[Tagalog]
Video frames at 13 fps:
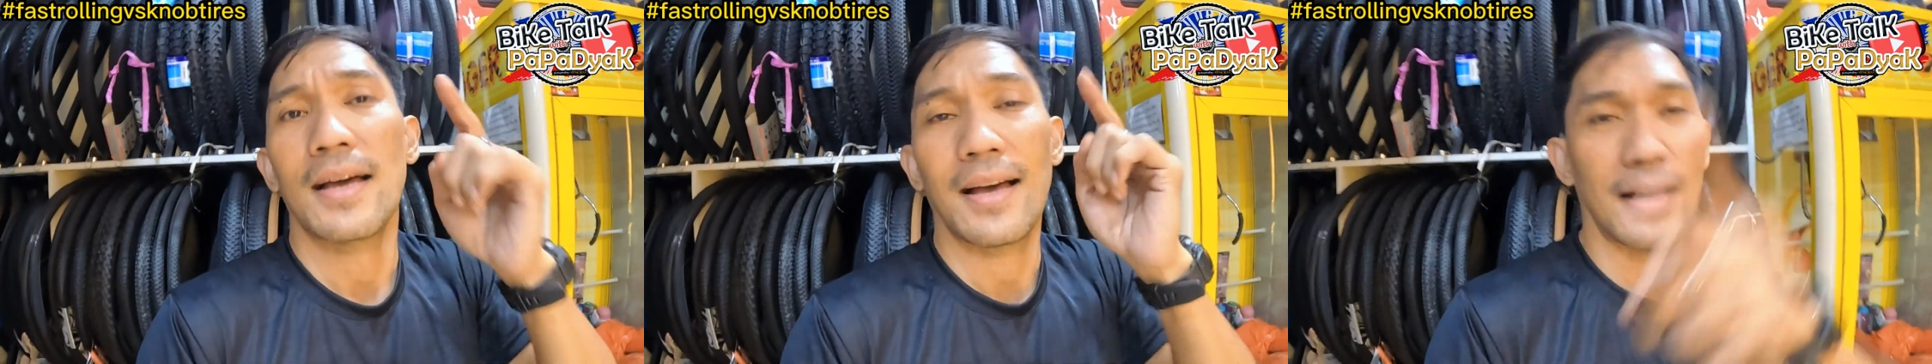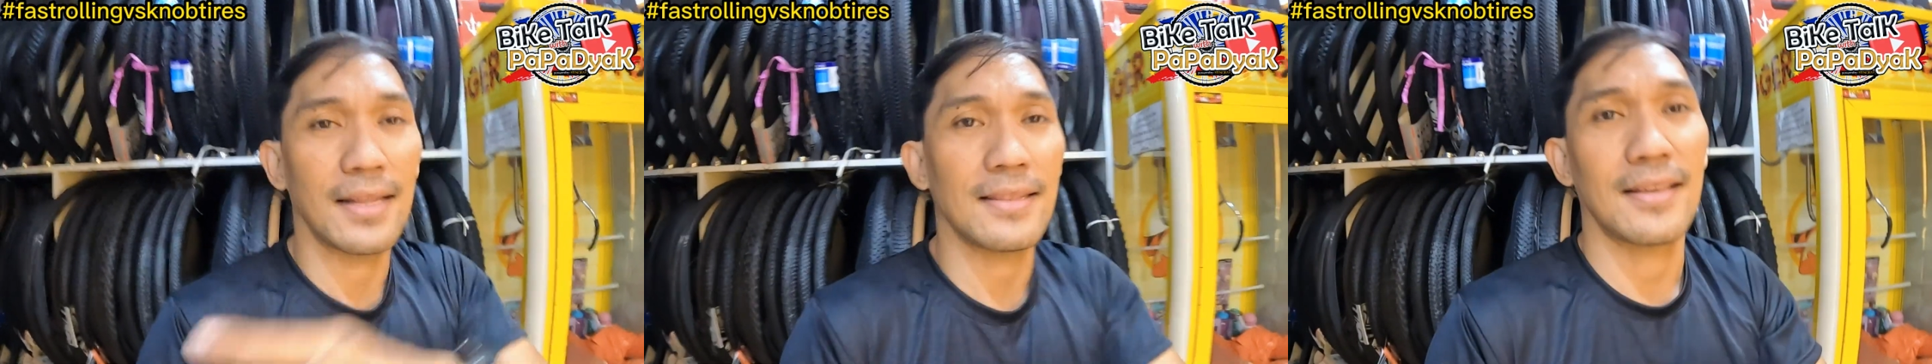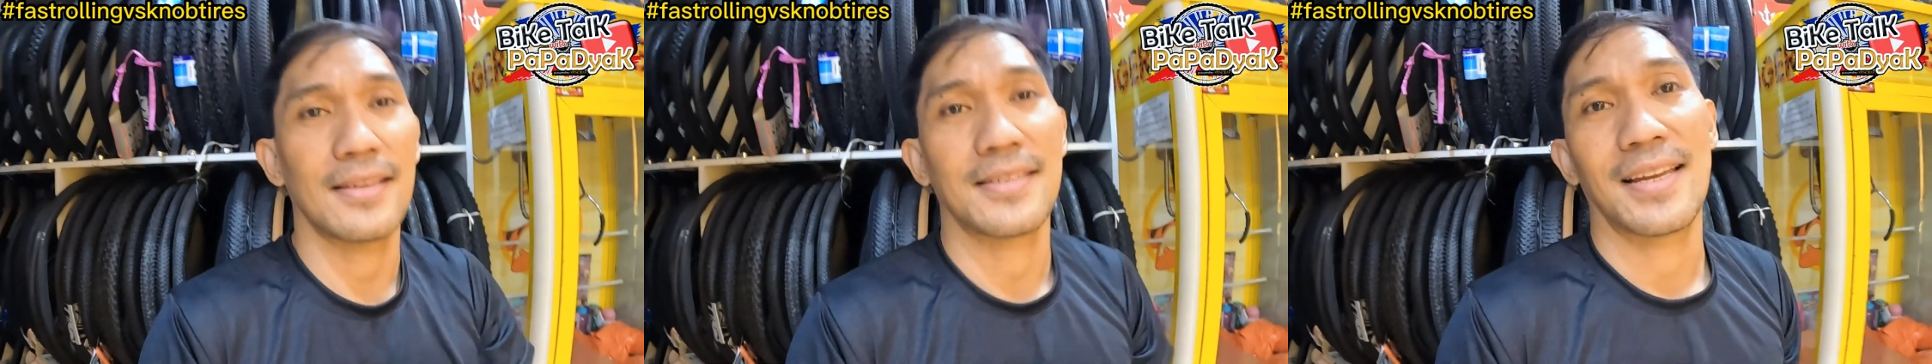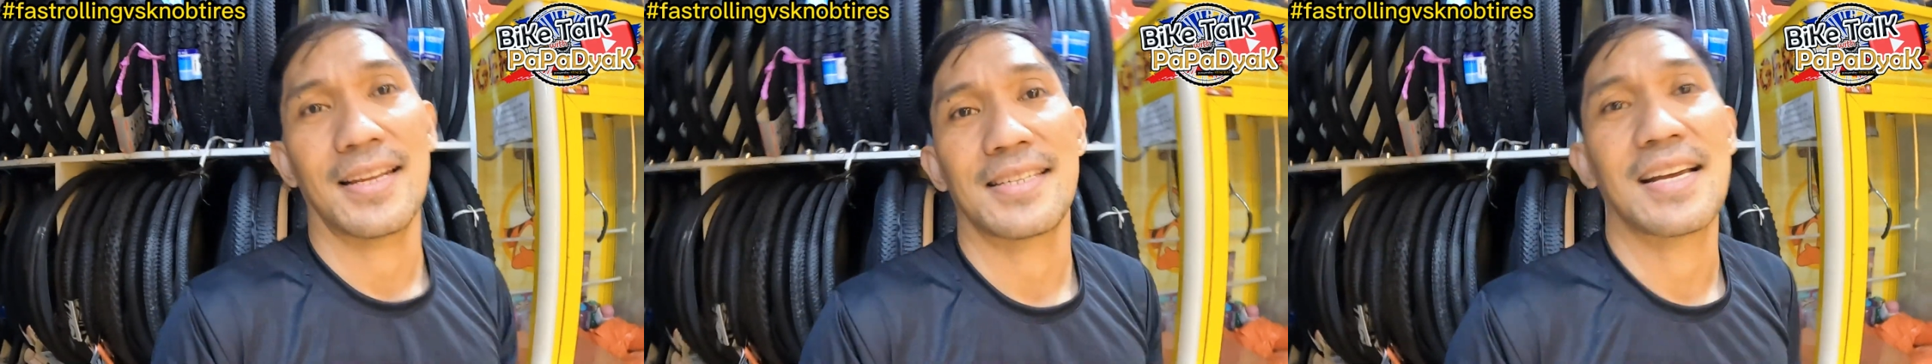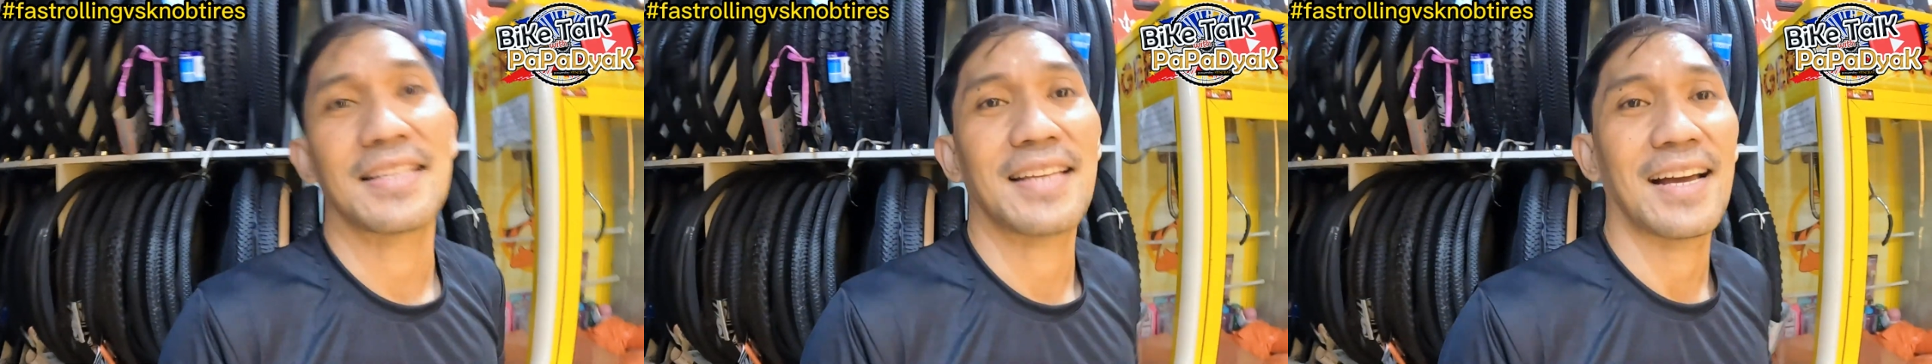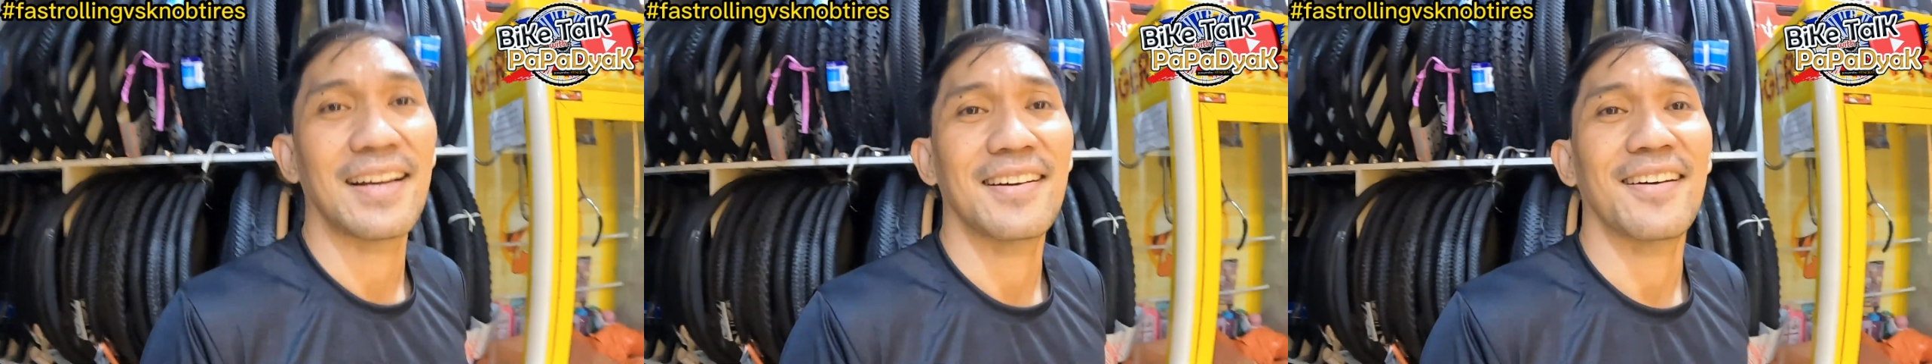at sa
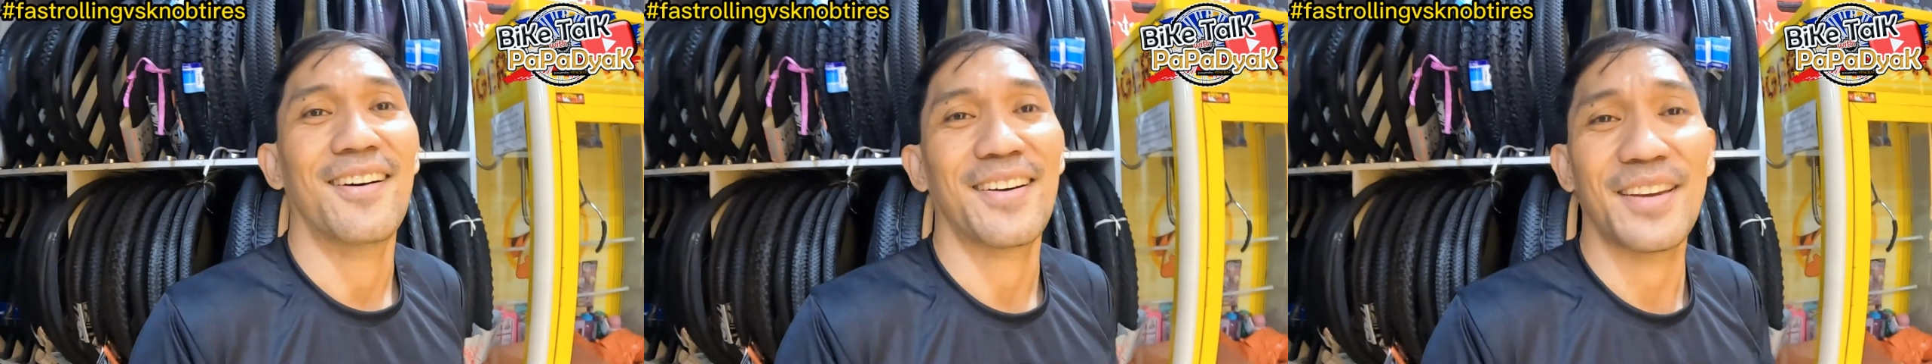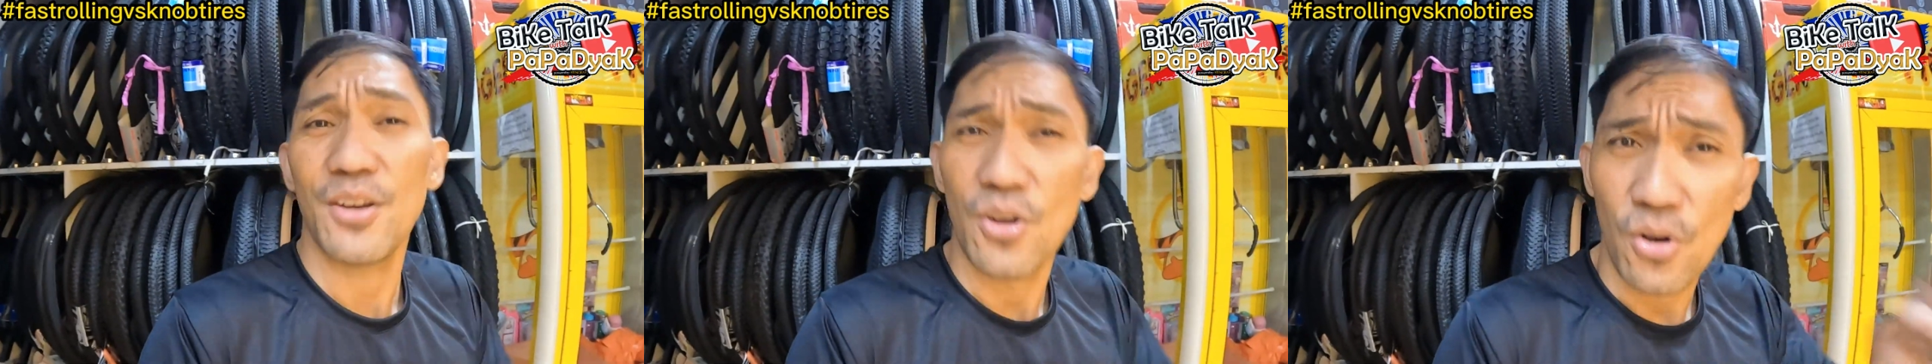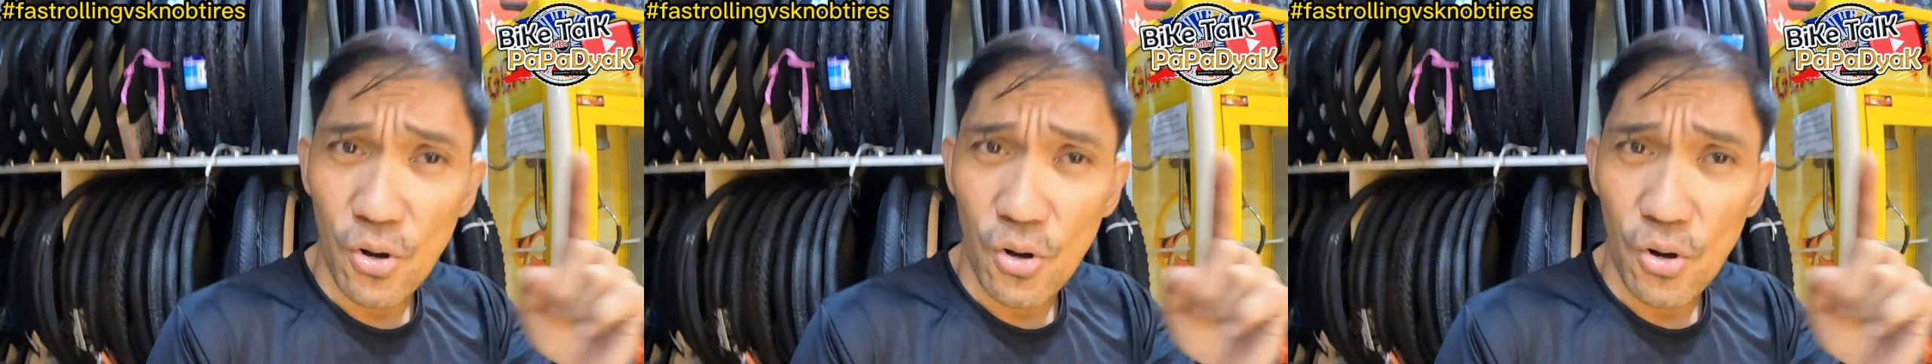Lazada. Okay?